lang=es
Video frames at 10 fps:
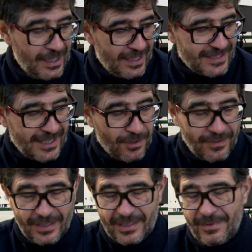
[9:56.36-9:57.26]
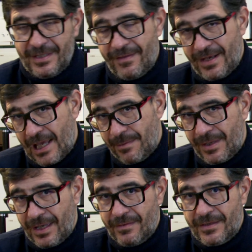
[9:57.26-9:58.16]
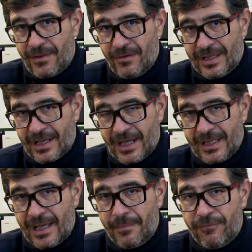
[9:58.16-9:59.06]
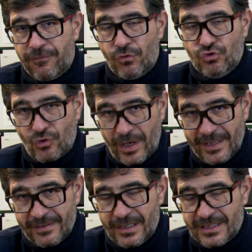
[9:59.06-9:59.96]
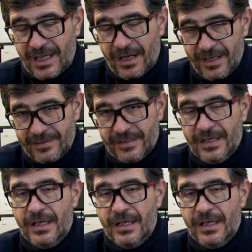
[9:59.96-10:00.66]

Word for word: He salido directamente del line, he entrado en la tarjeta Focusrite, la Scarlett.